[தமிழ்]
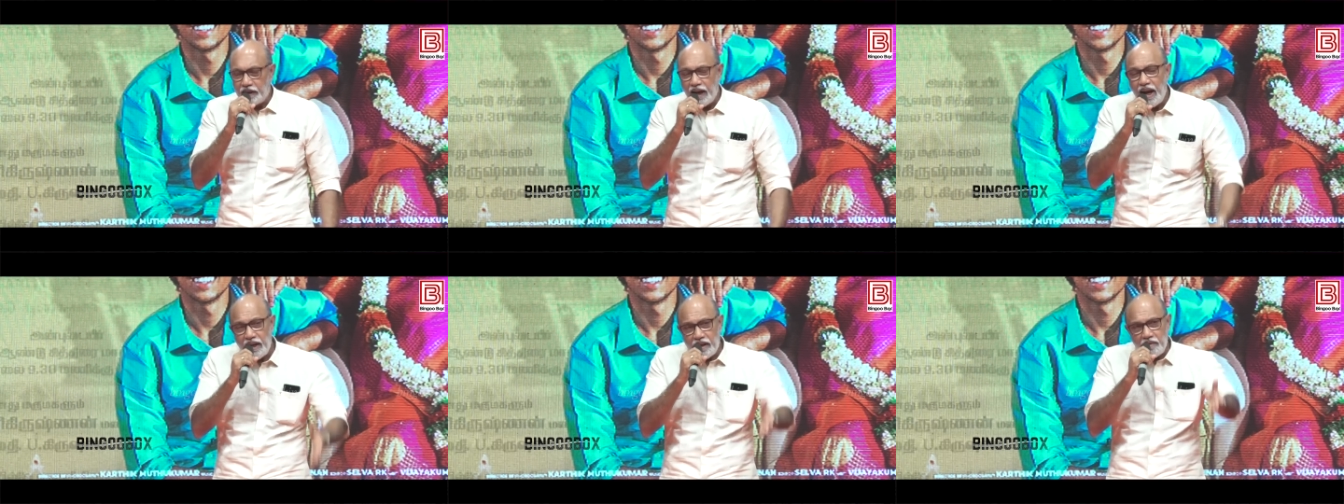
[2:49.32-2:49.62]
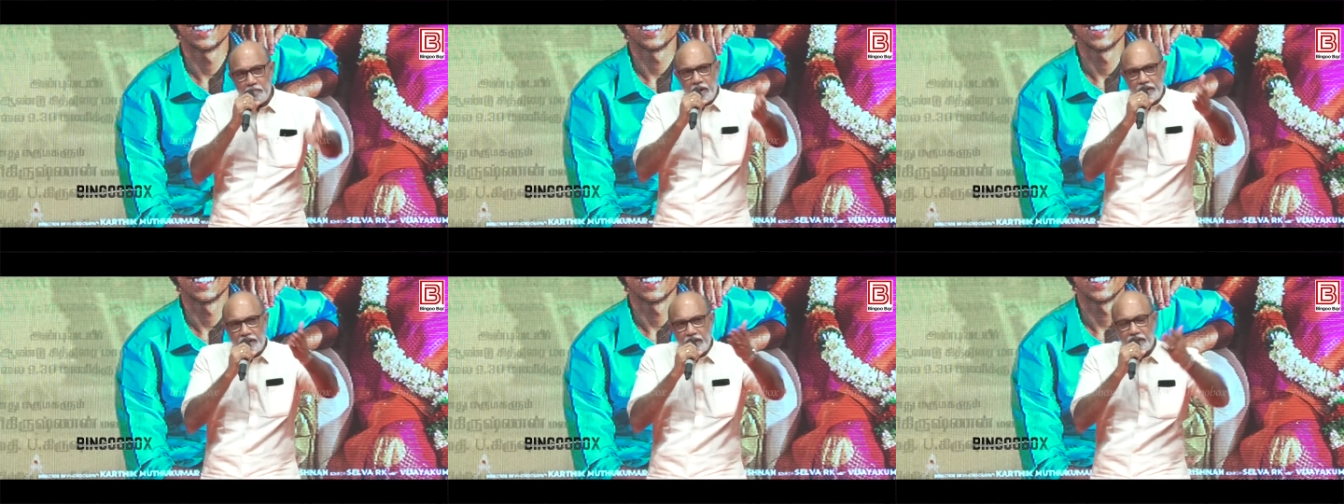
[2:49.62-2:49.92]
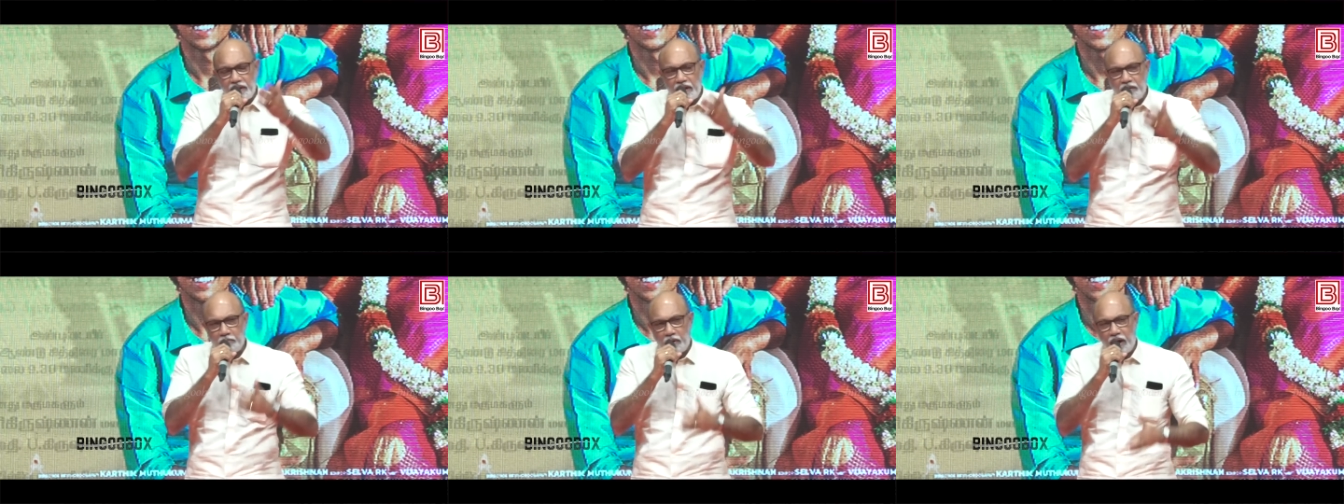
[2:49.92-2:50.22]

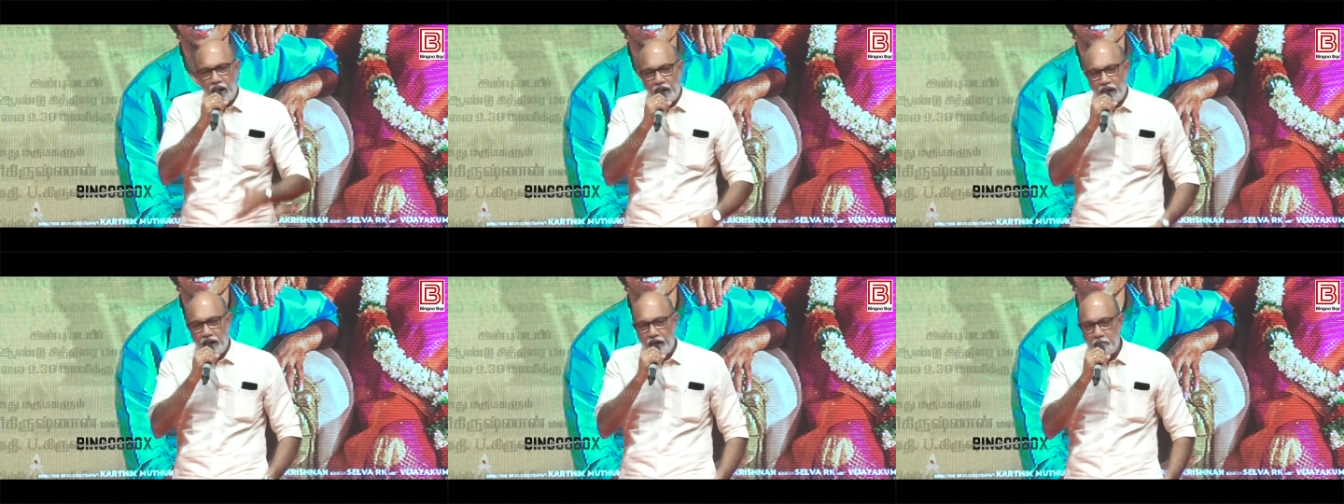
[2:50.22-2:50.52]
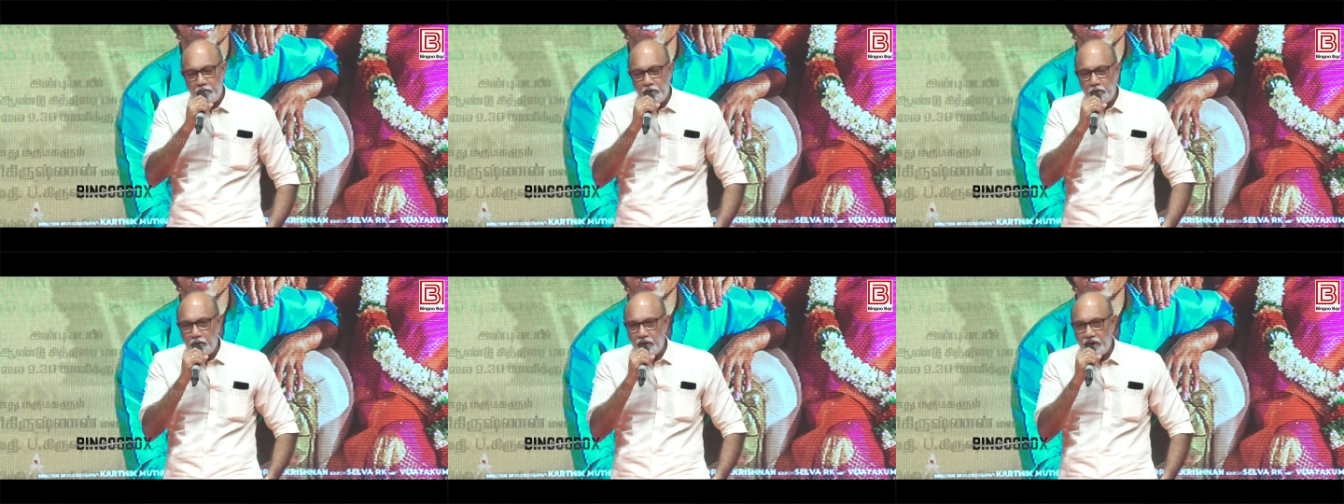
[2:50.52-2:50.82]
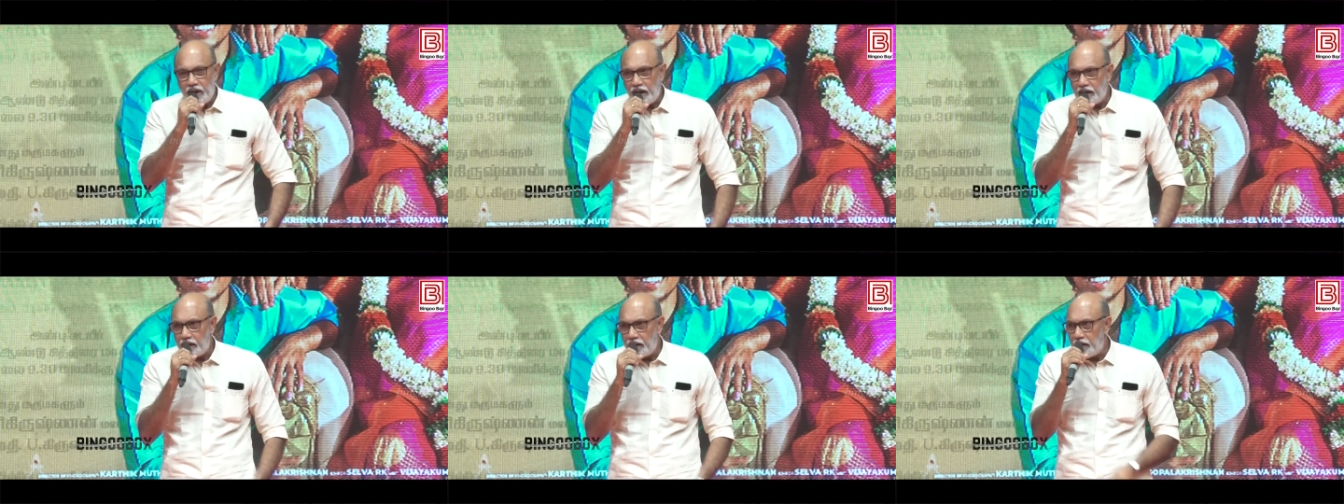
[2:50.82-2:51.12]
கேட்க அக்கா
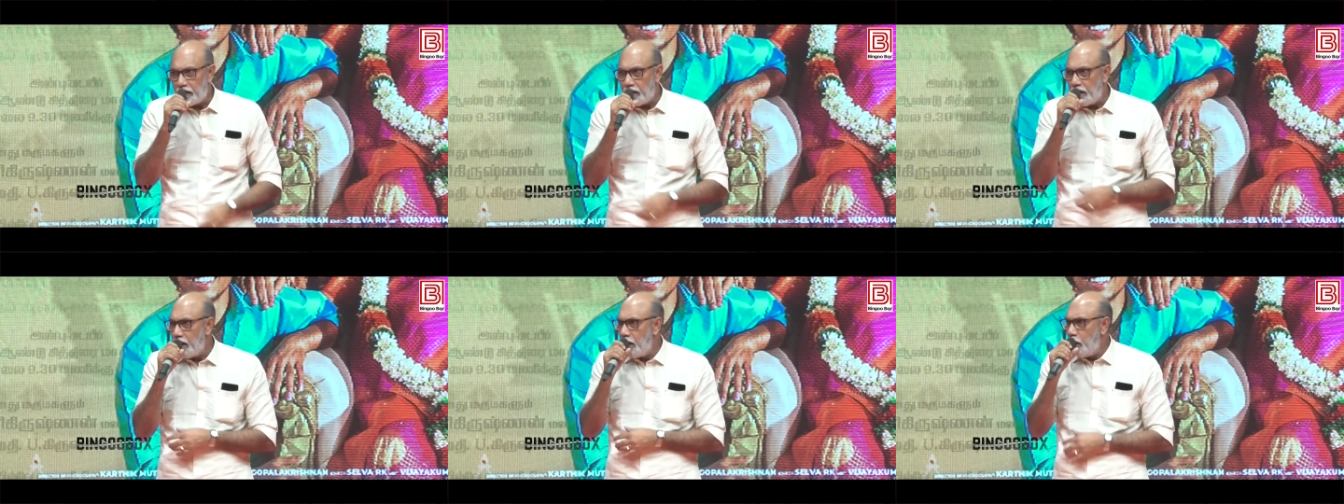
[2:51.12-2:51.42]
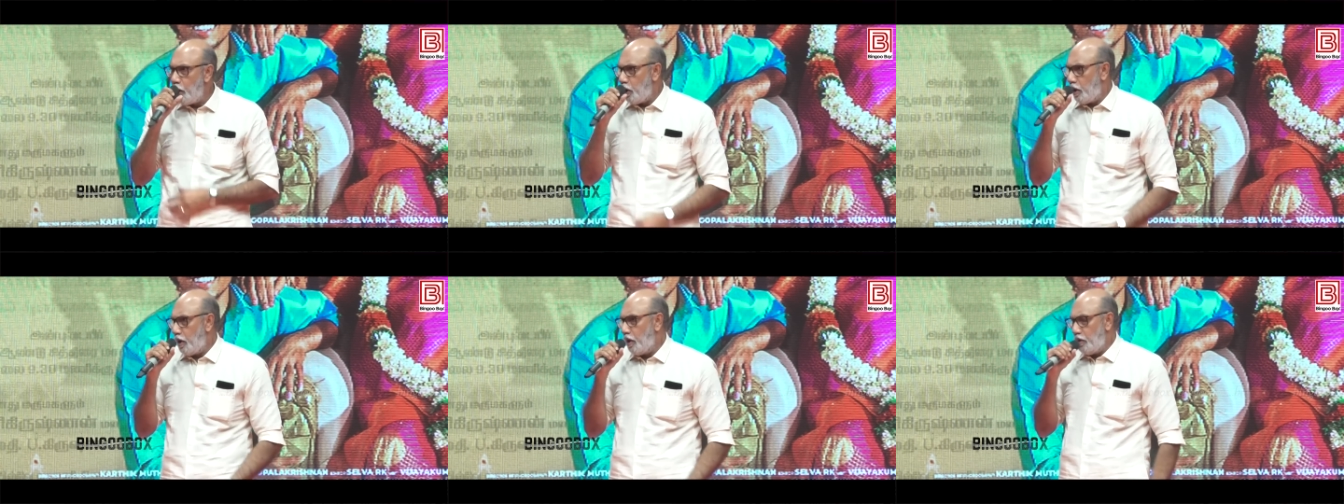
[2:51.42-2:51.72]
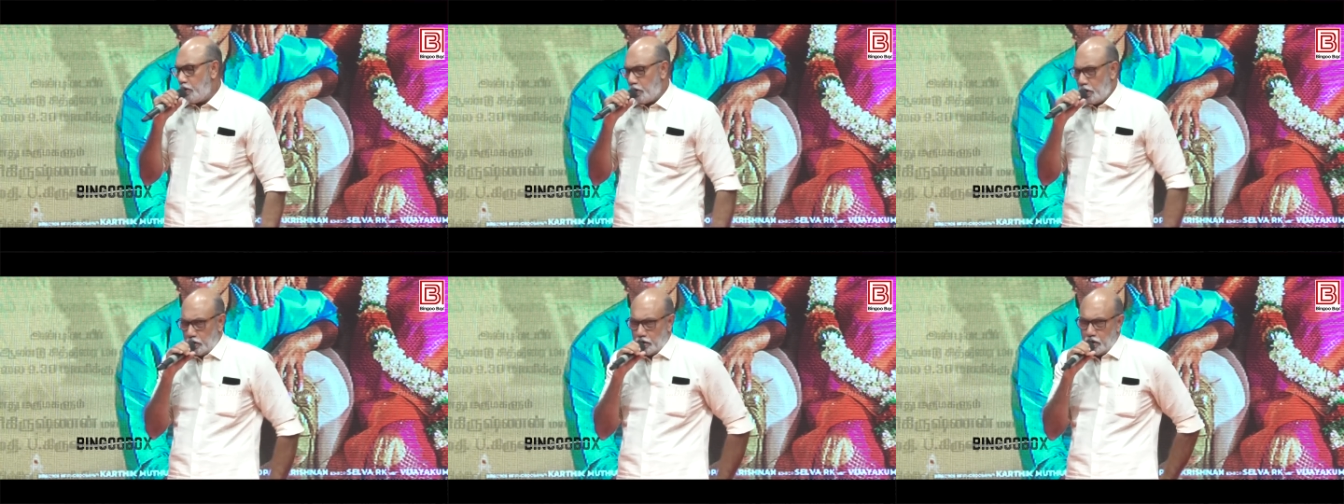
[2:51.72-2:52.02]
அப்படின்னு நான் கேட்கல
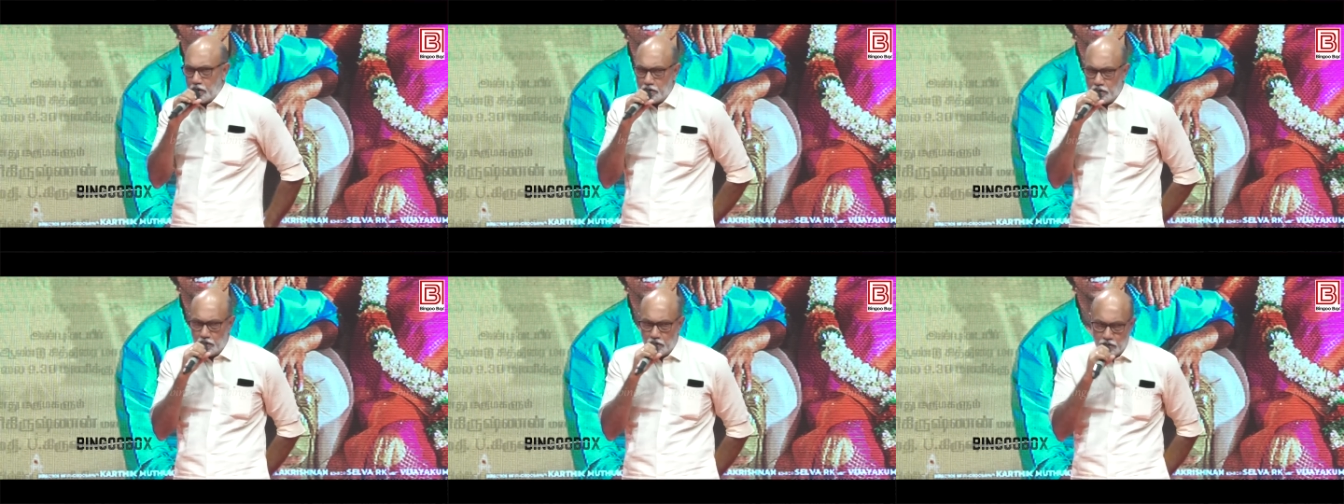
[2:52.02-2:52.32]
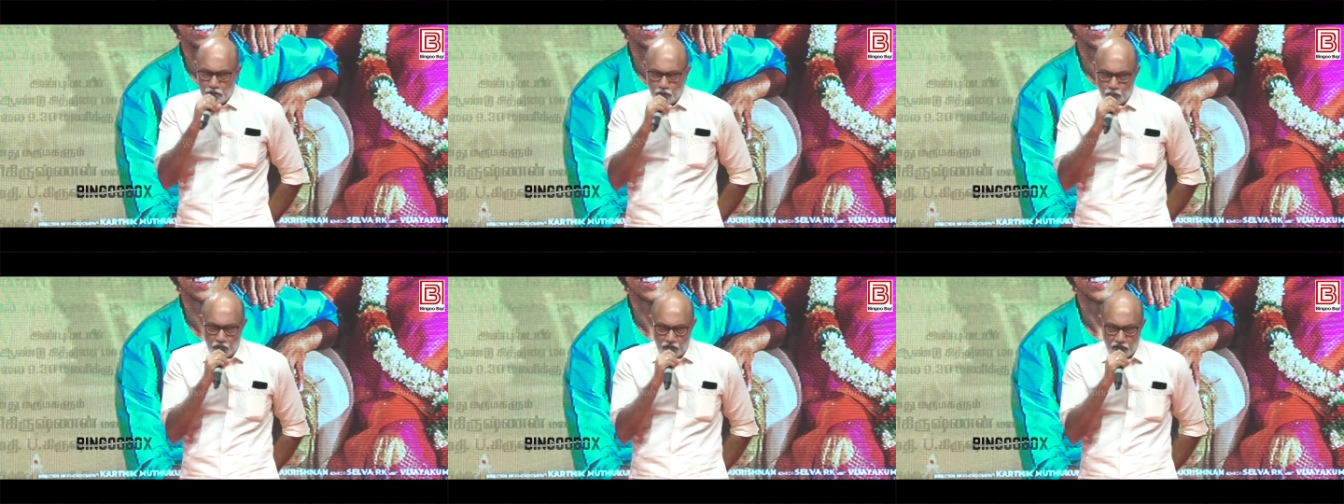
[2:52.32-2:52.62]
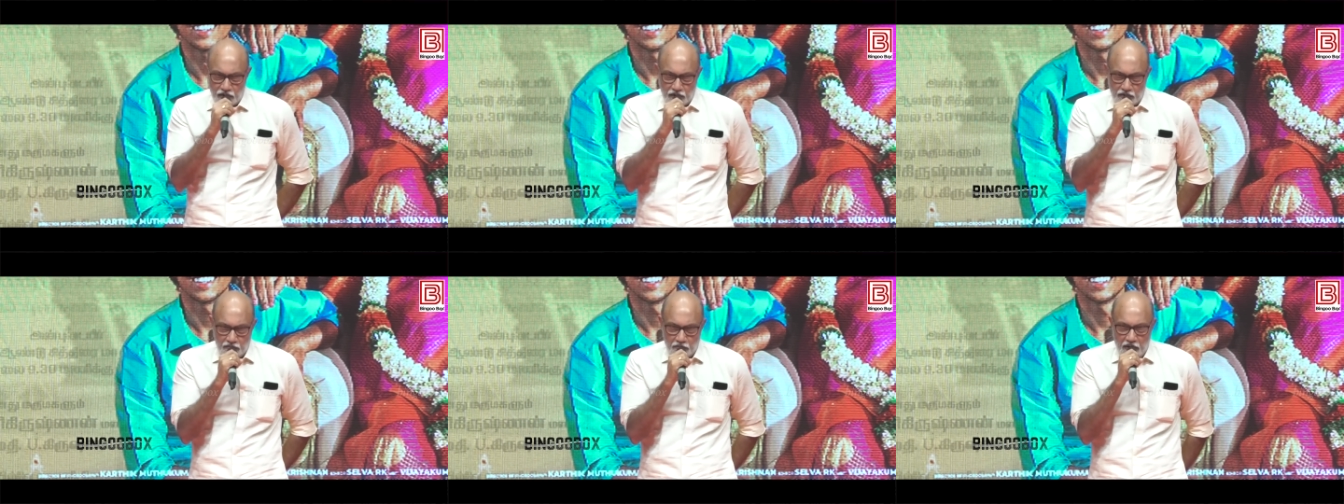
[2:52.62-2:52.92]
எந்த தண்ணின்னு
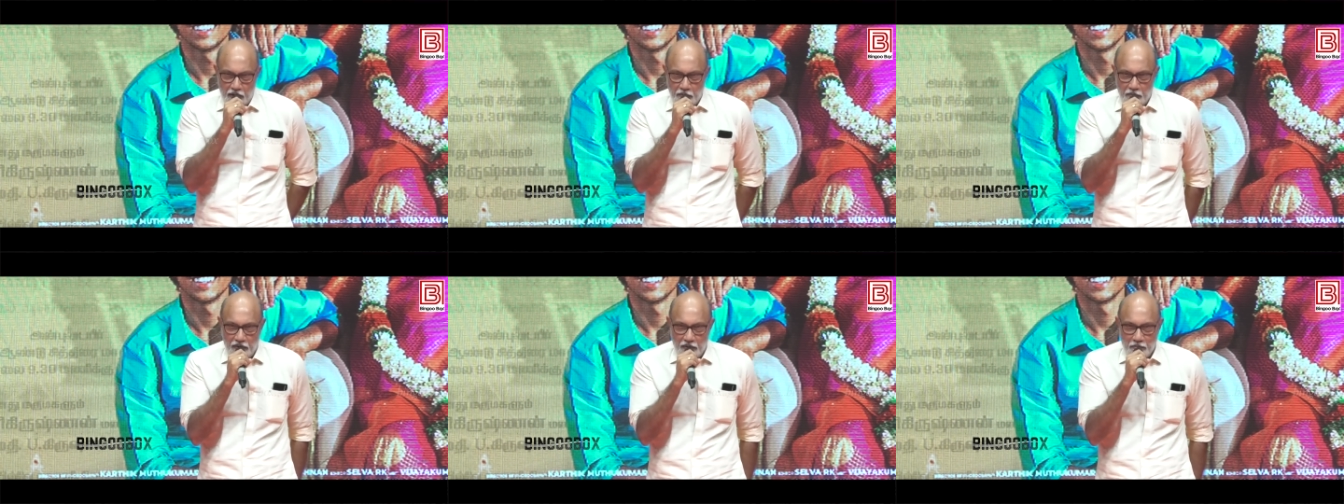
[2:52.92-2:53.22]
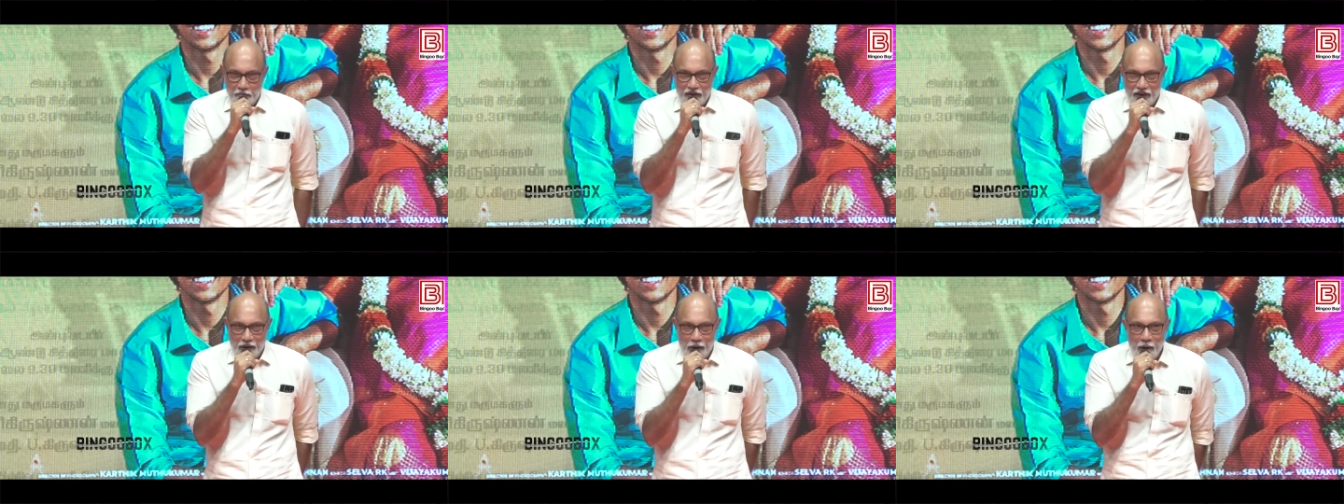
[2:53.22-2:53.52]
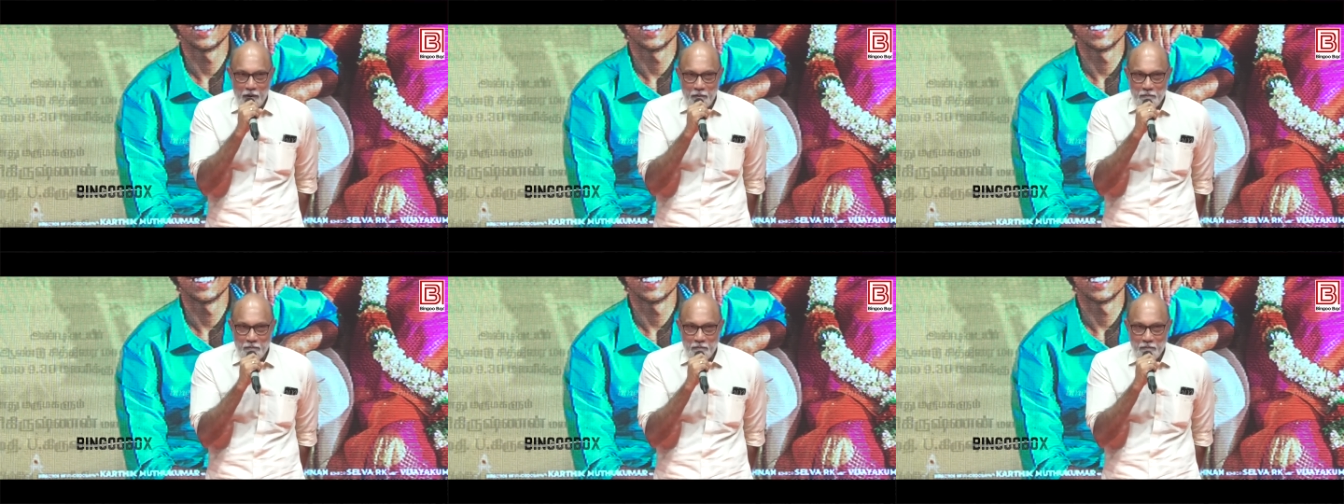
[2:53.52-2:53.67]
சொல்லலம்மா அப்படின்ற